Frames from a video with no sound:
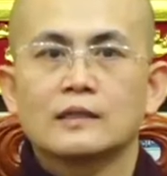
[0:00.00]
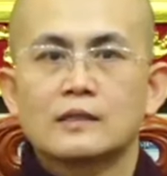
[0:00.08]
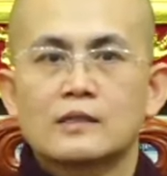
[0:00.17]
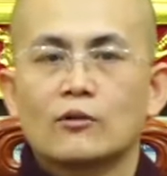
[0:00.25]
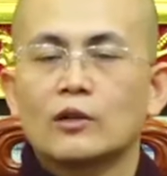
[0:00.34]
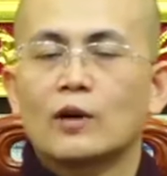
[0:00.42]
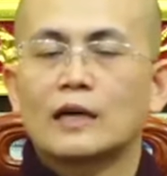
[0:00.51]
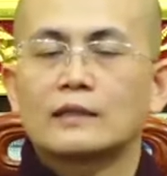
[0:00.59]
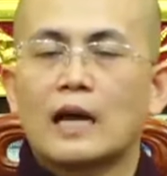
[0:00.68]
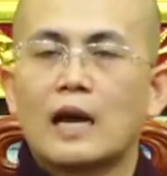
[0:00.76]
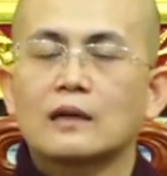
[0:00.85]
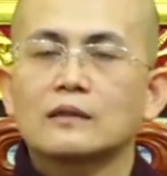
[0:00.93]
sau khi hỏa
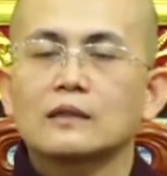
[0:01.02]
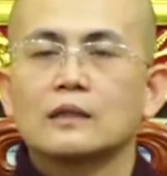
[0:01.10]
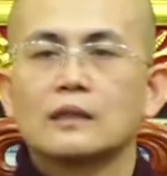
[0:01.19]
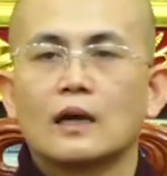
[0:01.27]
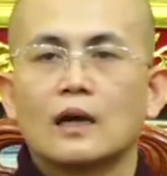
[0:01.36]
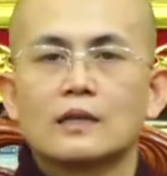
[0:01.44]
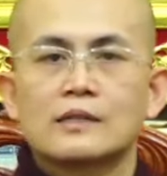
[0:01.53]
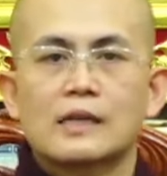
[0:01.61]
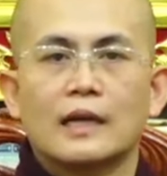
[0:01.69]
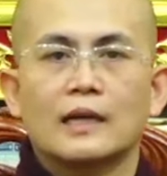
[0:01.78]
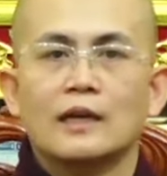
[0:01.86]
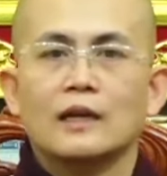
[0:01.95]
táng thì à,
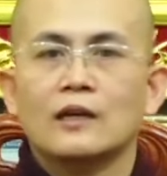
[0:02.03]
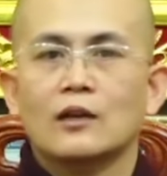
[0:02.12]
sẽ